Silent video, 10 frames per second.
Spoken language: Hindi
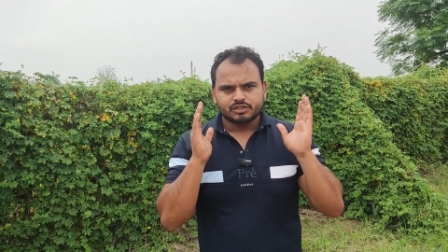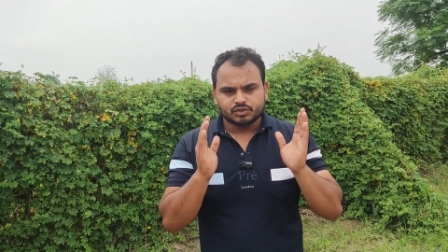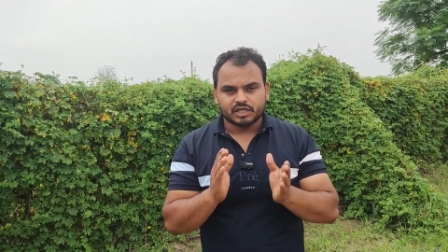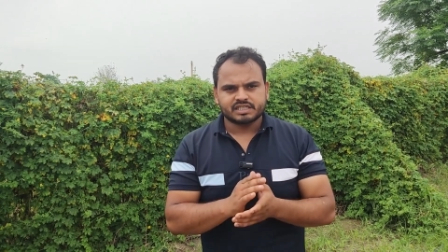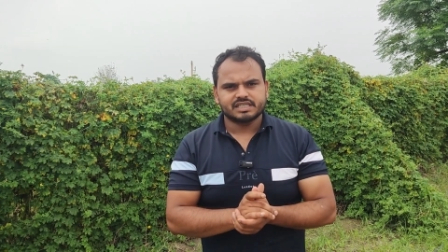
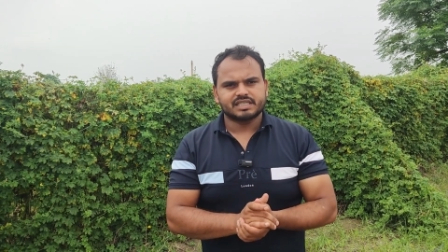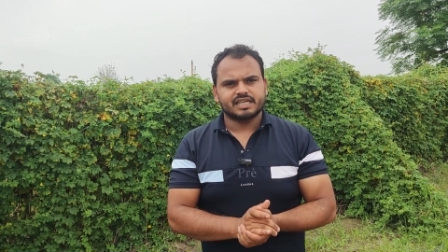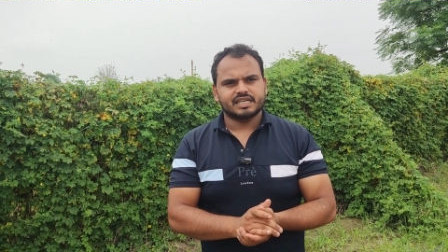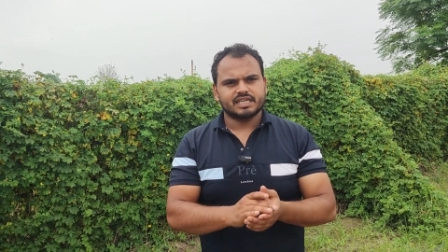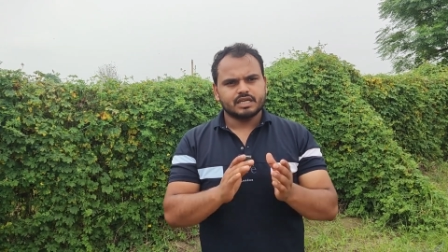सुरक्षित
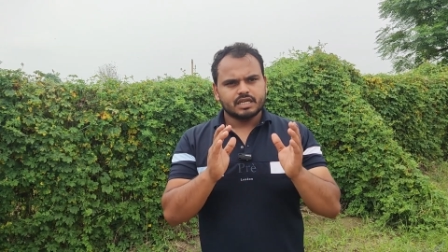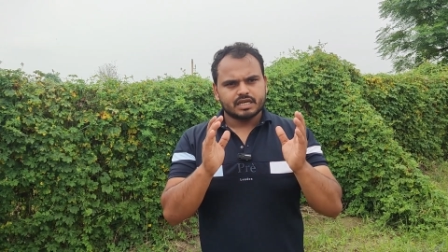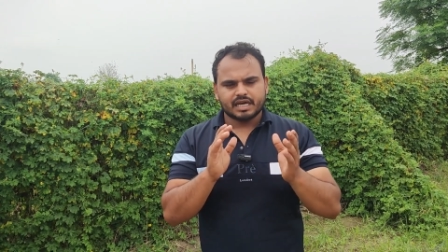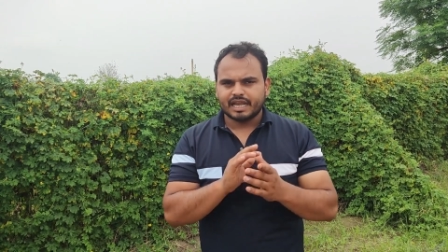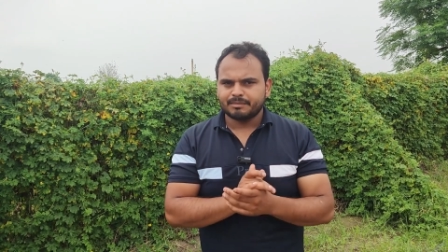रहेगी
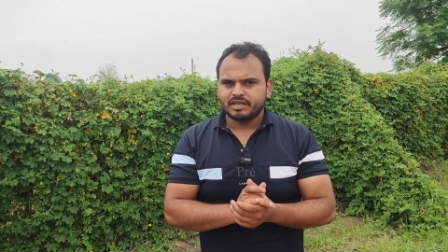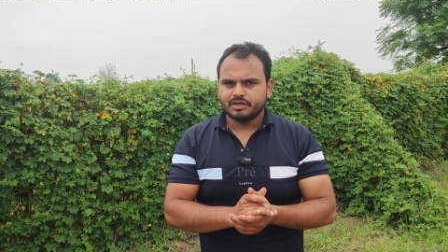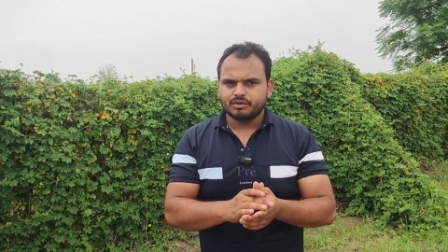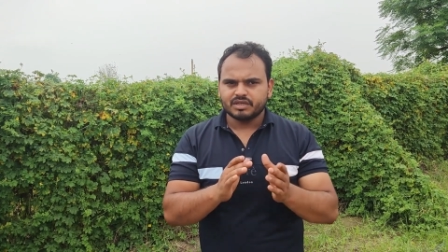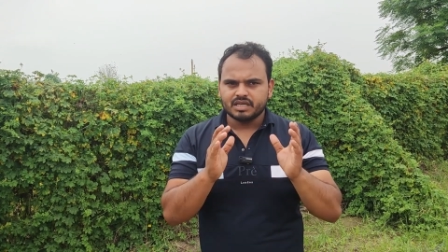खराब
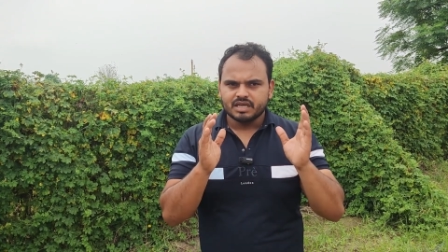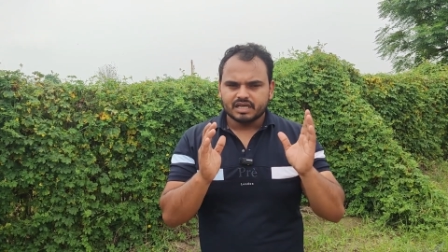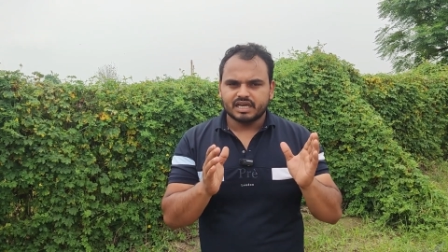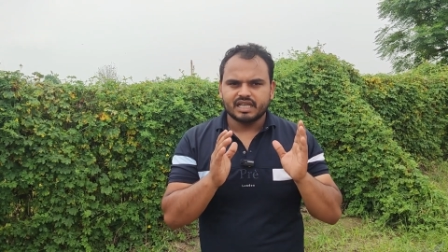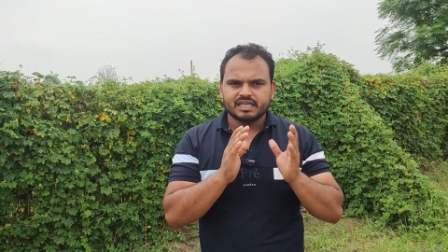नहीं होगी
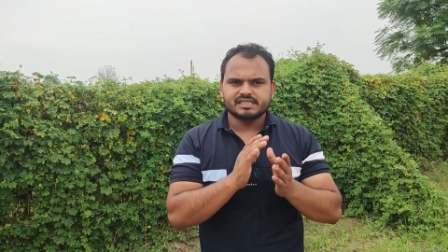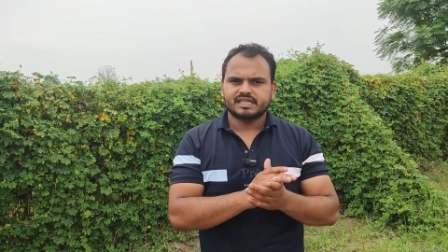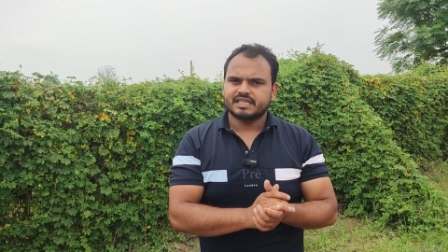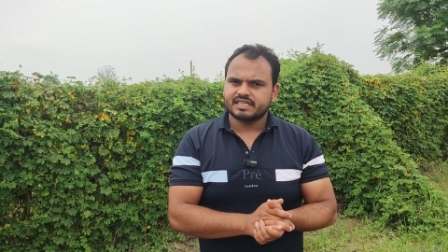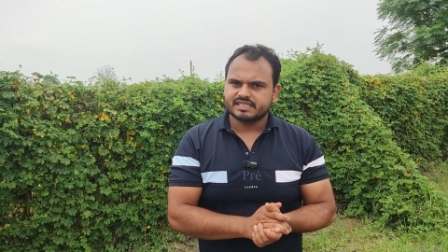गलन
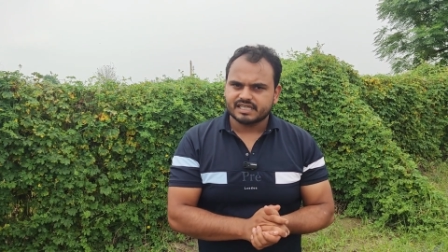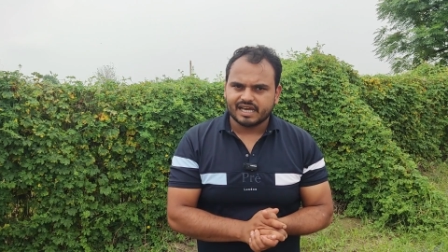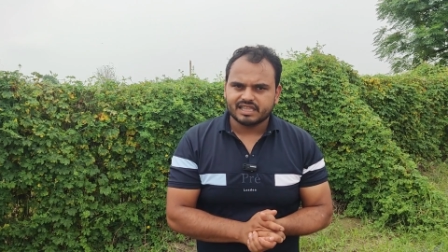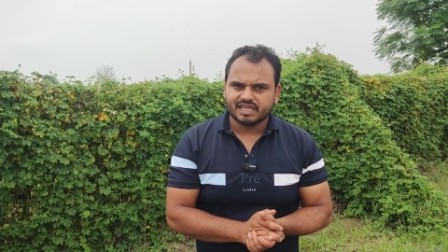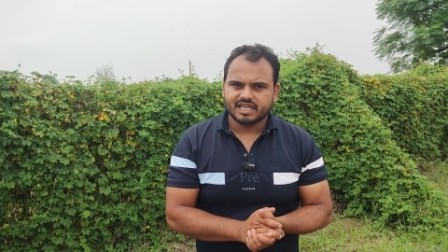सड़न की
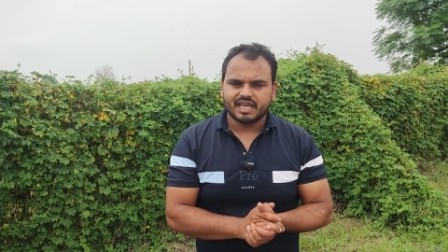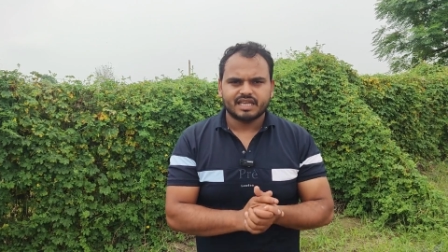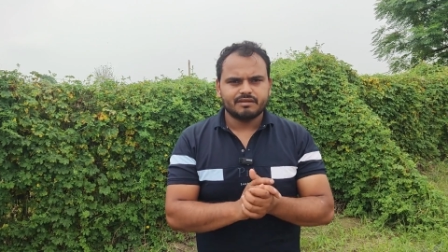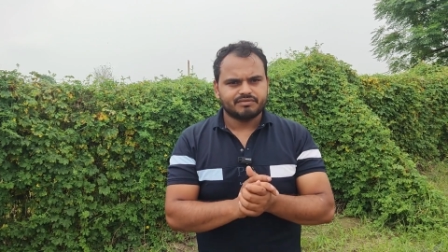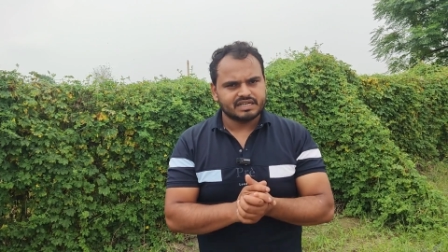शिकायत नहीं
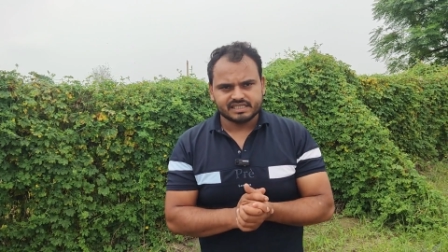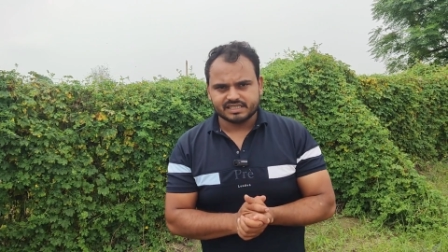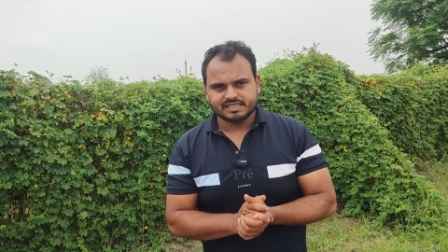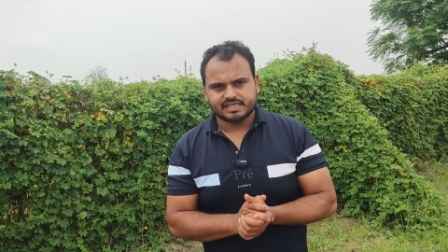आएगी फंगस की